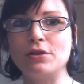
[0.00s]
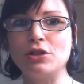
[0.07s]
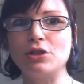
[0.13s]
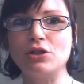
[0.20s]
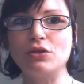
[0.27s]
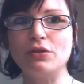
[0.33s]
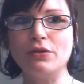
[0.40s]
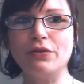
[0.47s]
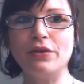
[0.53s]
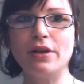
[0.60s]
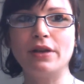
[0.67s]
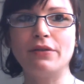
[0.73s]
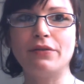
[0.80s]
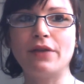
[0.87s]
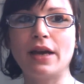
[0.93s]
je
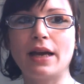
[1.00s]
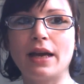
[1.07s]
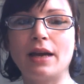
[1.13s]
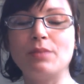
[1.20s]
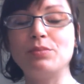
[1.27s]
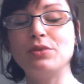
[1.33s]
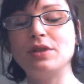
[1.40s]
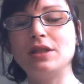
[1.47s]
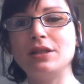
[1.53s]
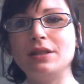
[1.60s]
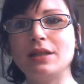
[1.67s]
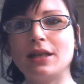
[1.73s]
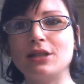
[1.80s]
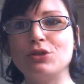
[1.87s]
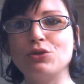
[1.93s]
vais faire un petit
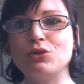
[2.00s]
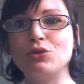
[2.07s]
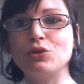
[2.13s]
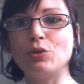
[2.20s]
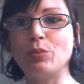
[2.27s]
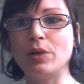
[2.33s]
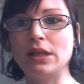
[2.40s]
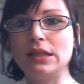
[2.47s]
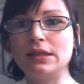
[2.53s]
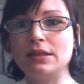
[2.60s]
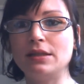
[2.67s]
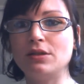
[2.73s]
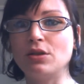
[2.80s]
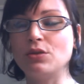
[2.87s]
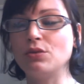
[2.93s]
tirage
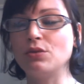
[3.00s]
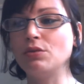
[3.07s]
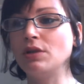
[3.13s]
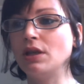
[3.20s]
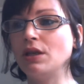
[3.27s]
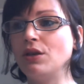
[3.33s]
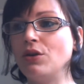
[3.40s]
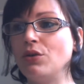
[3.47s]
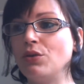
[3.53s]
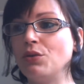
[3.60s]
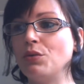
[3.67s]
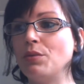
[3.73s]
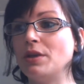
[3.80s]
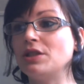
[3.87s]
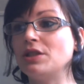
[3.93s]
surprise étant donné
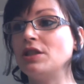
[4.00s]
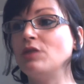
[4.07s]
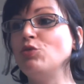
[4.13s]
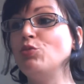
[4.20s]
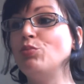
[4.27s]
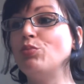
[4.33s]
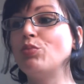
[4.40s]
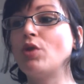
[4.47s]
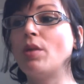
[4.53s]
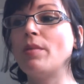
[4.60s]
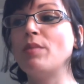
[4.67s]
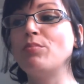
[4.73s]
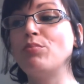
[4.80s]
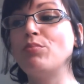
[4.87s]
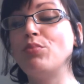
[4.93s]
que bah, j'ai eu quand
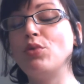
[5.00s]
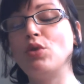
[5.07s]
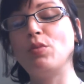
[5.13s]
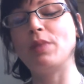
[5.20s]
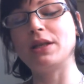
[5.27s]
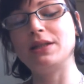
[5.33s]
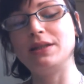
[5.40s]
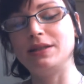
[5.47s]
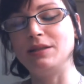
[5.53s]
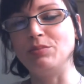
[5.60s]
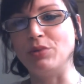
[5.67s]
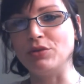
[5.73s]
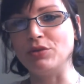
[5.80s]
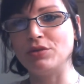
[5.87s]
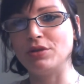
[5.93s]
même peu de
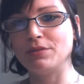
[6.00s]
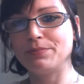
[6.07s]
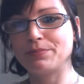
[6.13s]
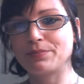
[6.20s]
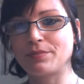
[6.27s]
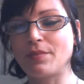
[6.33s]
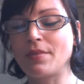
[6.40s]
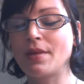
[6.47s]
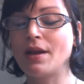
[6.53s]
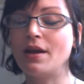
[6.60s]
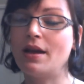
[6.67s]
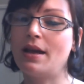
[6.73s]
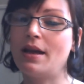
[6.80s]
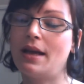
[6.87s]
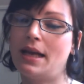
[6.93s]
participantes
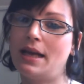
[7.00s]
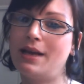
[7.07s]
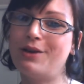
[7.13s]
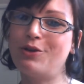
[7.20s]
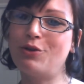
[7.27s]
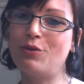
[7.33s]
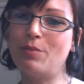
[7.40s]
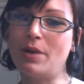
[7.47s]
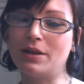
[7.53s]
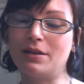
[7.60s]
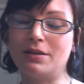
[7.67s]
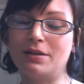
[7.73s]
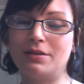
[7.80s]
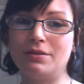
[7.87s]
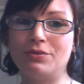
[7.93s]
et que bah,
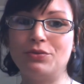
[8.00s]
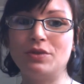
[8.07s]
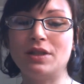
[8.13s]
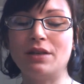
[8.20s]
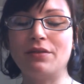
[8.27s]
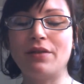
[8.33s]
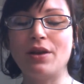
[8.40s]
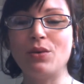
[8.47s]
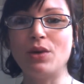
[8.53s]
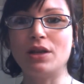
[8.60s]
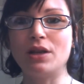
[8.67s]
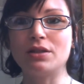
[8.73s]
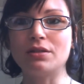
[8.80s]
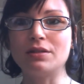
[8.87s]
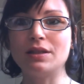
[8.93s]
vous avez eu
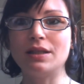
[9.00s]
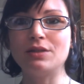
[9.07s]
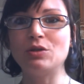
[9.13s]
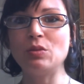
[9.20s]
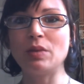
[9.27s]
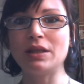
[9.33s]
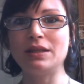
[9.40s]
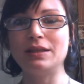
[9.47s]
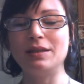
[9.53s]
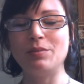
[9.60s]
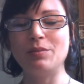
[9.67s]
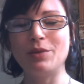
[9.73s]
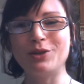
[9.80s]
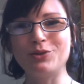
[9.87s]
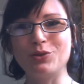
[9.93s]
la gentillesse de
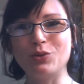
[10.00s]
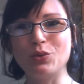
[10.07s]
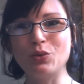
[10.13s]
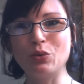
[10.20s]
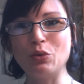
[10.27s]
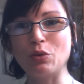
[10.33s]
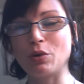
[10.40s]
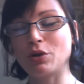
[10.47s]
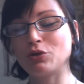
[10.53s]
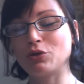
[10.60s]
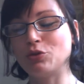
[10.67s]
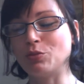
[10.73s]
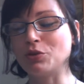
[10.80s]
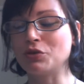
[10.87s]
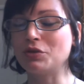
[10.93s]
participer à ce concours car
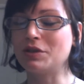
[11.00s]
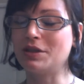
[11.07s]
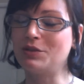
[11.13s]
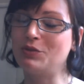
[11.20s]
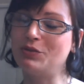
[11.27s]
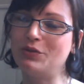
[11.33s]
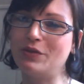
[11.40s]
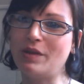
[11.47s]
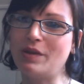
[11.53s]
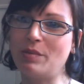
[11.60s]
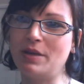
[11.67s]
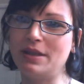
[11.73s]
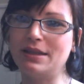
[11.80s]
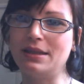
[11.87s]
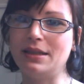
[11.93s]
je pense que ça a dû vous faire
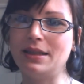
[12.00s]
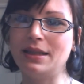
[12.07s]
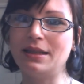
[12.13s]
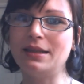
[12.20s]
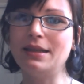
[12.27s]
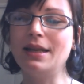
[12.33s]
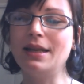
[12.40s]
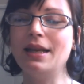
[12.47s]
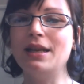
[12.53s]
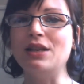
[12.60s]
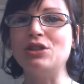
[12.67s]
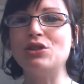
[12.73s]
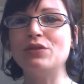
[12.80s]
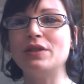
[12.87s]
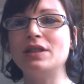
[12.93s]
plaisir.
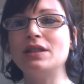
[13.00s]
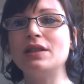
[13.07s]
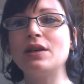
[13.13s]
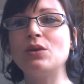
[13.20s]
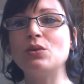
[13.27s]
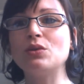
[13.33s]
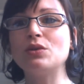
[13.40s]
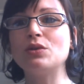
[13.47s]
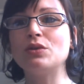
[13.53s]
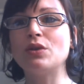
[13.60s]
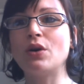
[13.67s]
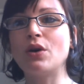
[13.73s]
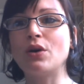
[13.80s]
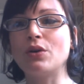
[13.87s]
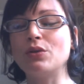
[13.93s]
Je vais tirer au
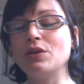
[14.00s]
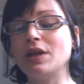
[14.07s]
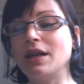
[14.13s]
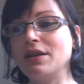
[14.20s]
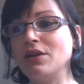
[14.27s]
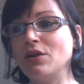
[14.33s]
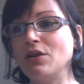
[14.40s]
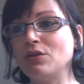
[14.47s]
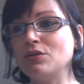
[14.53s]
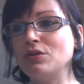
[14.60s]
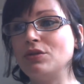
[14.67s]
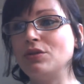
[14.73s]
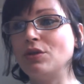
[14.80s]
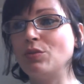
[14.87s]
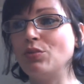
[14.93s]
sort une
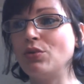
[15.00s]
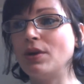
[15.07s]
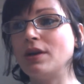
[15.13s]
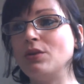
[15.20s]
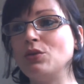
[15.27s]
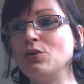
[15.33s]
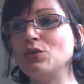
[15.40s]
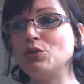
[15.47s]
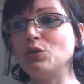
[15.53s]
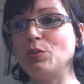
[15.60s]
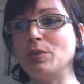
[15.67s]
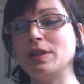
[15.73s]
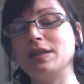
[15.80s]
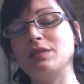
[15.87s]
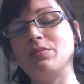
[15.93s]
gagnante pour un lot
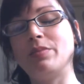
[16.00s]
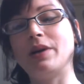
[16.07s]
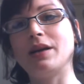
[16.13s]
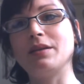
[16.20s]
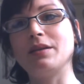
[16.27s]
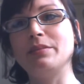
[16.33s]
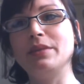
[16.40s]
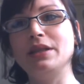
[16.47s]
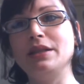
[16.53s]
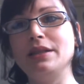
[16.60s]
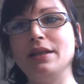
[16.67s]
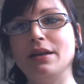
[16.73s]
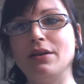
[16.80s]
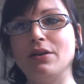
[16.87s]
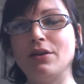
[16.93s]
surprise parmi
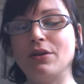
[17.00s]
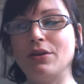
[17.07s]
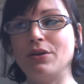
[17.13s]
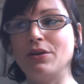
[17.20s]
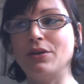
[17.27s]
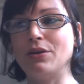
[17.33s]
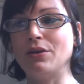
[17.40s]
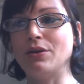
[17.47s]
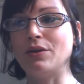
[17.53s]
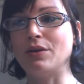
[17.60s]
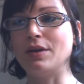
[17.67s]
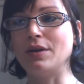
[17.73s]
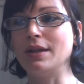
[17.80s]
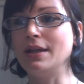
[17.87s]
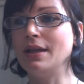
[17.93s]
euh,
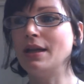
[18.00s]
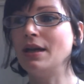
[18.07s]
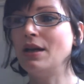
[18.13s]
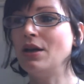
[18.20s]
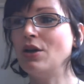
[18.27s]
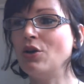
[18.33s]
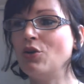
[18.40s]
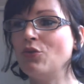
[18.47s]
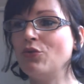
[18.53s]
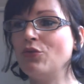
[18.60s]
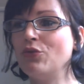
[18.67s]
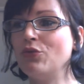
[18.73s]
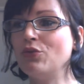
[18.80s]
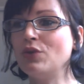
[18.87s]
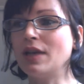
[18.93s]

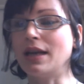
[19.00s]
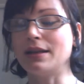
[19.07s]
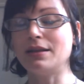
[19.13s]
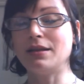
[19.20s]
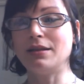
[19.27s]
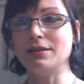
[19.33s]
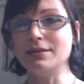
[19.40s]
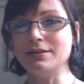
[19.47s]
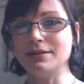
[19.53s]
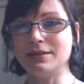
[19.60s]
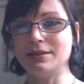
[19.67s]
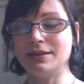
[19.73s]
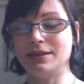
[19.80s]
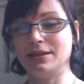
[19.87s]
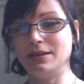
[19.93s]
vous quatre
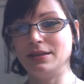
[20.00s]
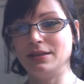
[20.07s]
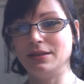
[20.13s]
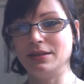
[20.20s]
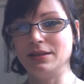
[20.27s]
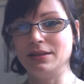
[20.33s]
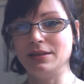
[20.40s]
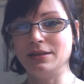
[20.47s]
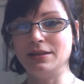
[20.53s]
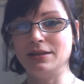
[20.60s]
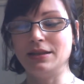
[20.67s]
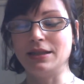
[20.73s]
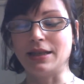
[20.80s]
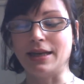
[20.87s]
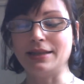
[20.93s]
qui,
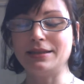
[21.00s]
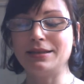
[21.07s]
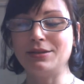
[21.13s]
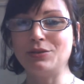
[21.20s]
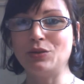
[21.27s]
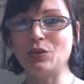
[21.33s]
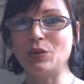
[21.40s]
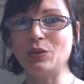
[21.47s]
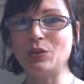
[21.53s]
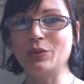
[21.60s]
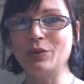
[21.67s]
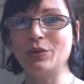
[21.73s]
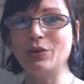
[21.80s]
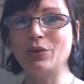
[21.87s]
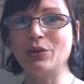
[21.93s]
restent.
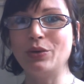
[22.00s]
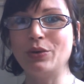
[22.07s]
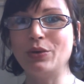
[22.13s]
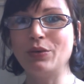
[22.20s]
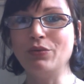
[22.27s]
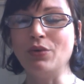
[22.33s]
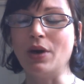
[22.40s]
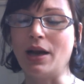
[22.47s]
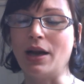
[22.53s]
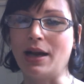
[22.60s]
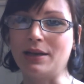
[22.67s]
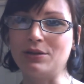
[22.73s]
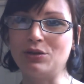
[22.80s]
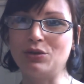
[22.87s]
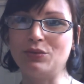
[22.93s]
Donc euh,
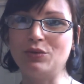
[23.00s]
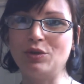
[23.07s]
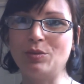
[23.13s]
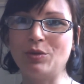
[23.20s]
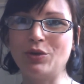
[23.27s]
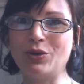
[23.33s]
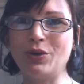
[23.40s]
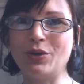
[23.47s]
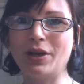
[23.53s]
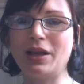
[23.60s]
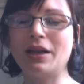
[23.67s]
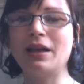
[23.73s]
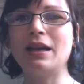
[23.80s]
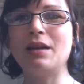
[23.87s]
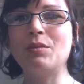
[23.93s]
voilà, je vous demanderai
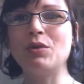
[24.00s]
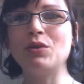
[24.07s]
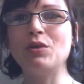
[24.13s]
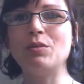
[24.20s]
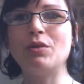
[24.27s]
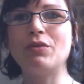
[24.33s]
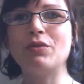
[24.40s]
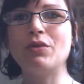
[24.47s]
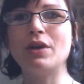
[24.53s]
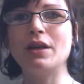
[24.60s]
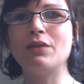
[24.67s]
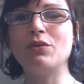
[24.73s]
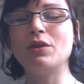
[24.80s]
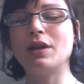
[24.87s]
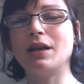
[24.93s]
également de
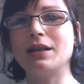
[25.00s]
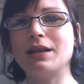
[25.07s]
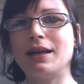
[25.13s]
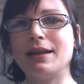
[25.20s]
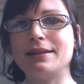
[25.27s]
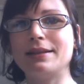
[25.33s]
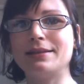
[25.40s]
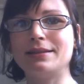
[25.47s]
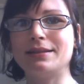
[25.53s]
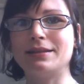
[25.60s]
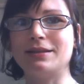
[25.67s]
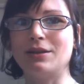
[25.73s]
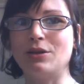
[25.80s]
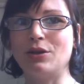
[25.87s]
m'envoyer votre adresse.